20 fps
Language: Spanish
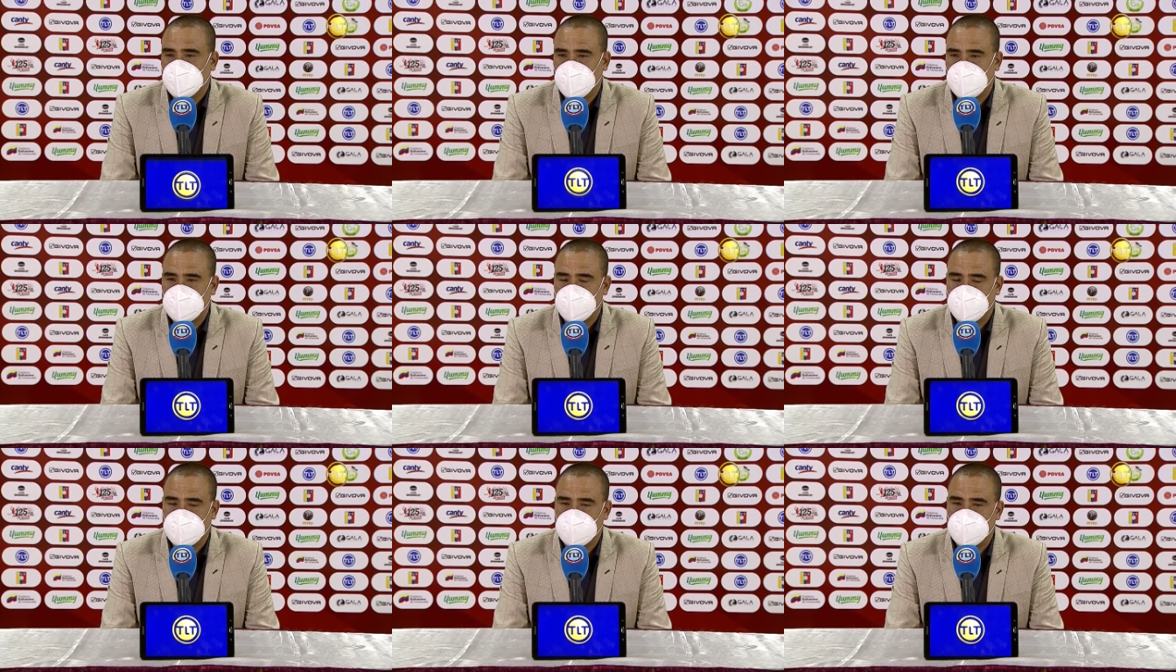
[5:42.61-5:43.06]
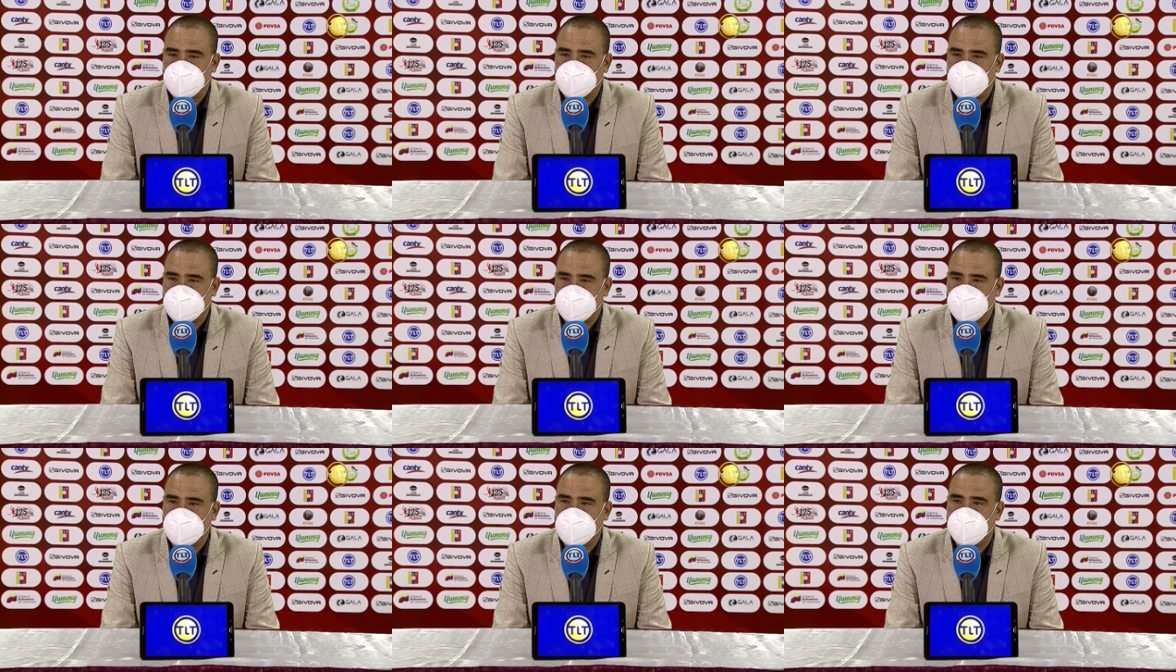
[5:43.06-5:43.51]
pero bueno,
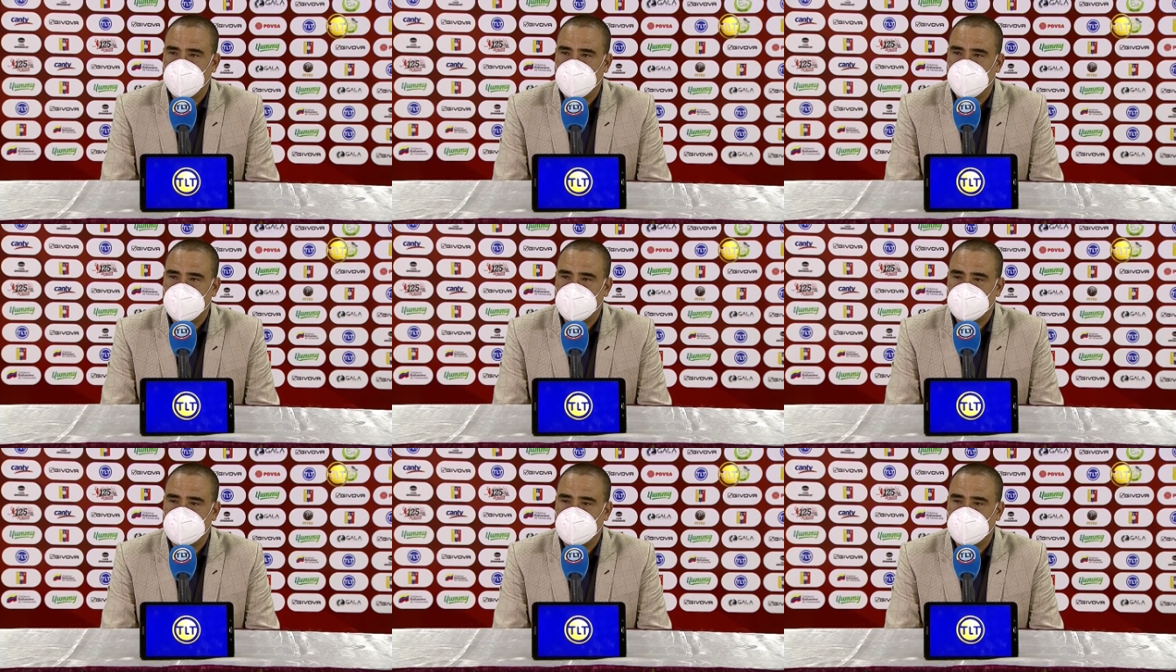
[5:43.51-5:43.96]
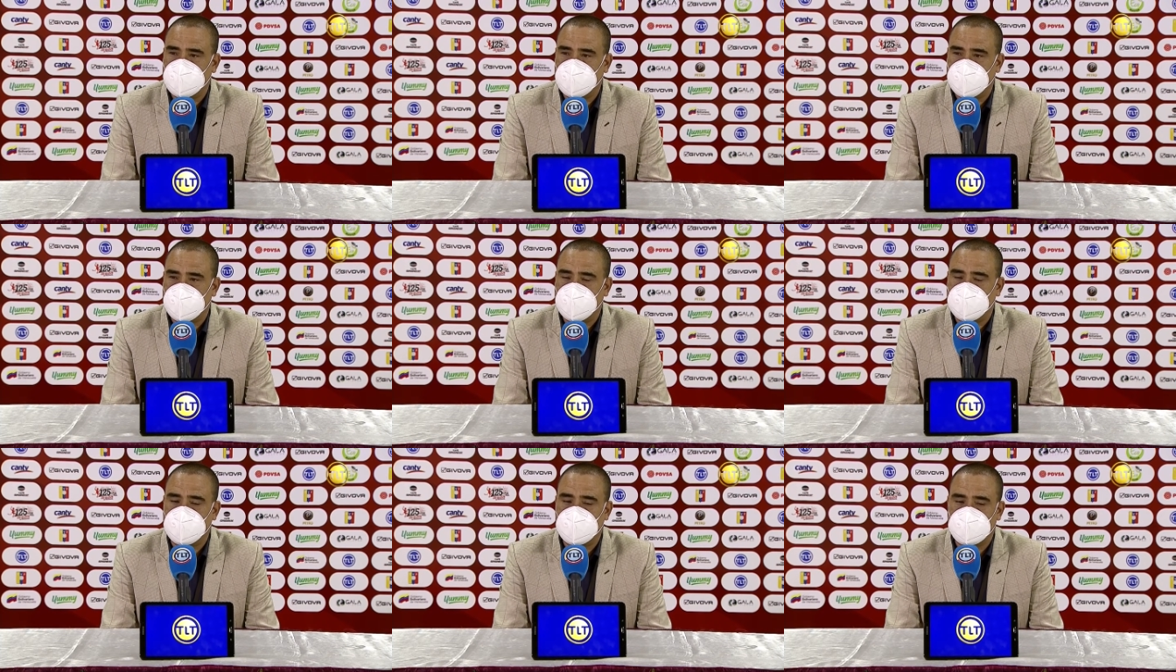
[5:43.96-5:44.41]
veremos a ver eh,
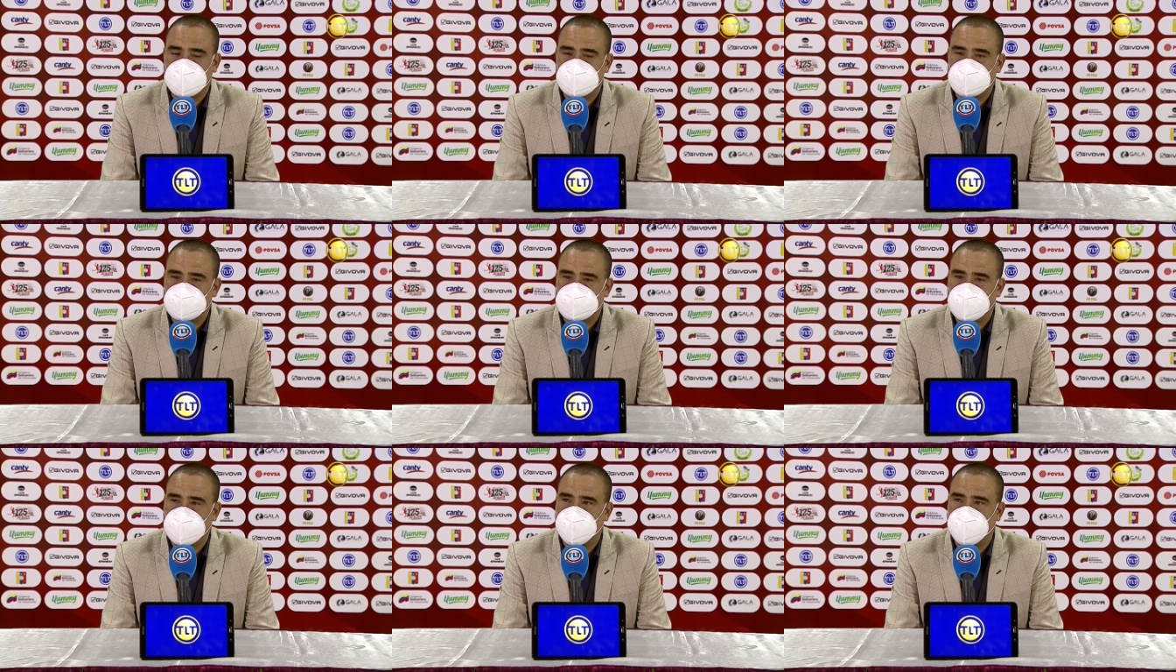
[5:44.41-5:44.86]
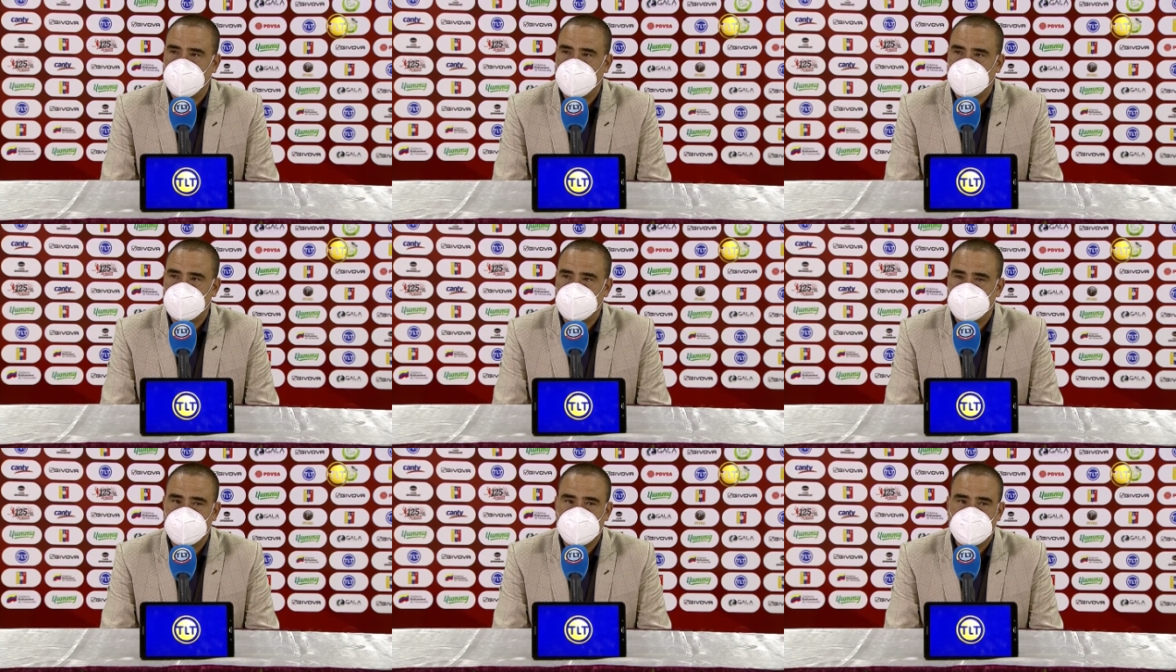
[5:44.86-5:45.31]
en el análisis de
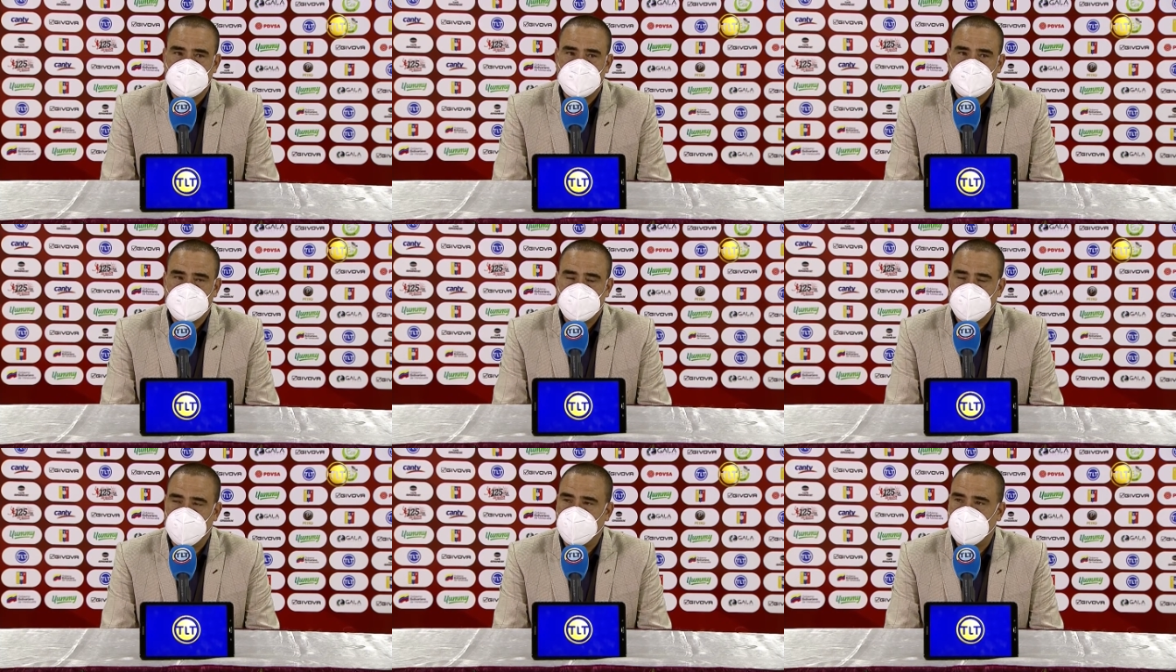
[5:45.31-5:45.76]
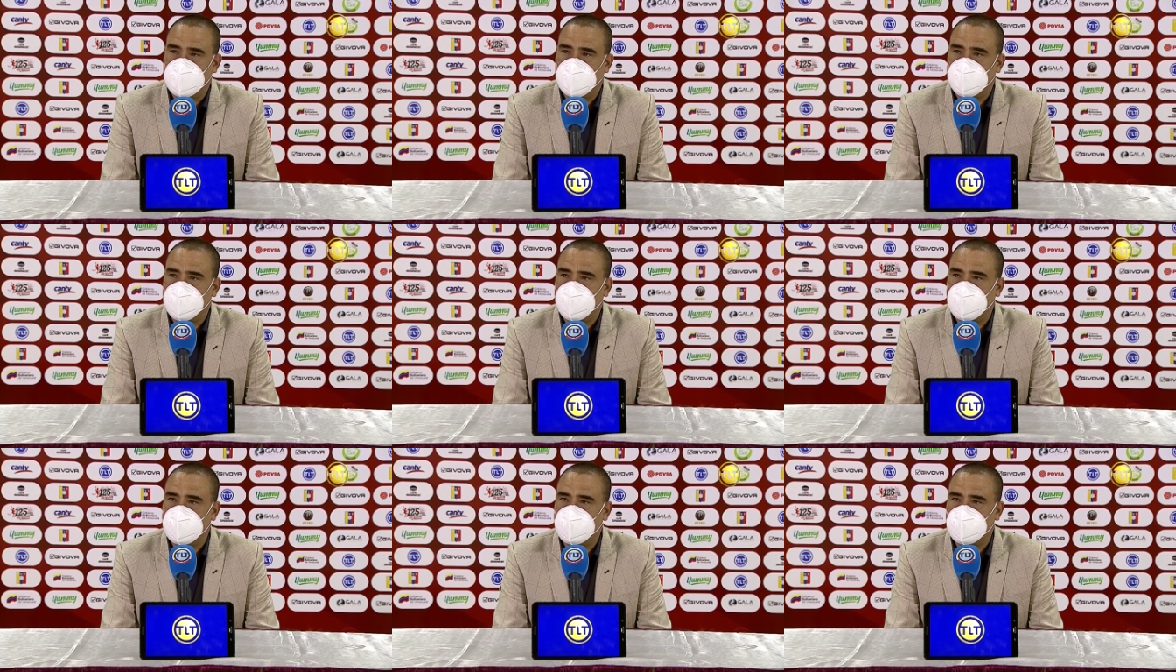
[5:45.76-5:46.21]
Perú cómo le
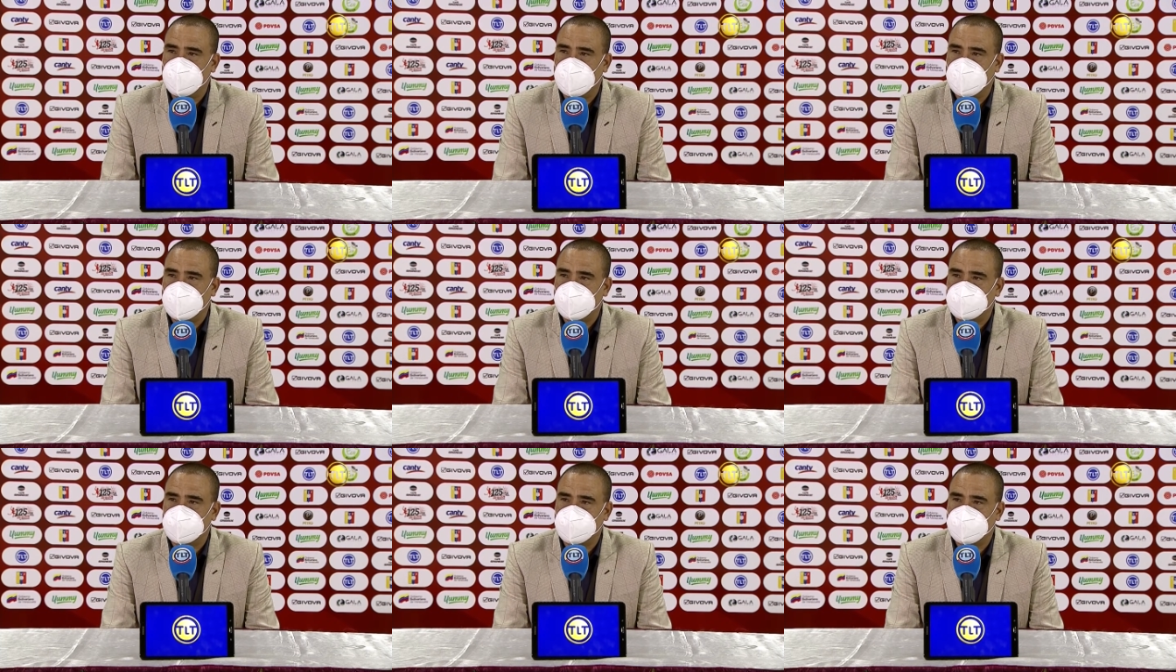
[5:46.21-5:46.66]
vamos a jugar.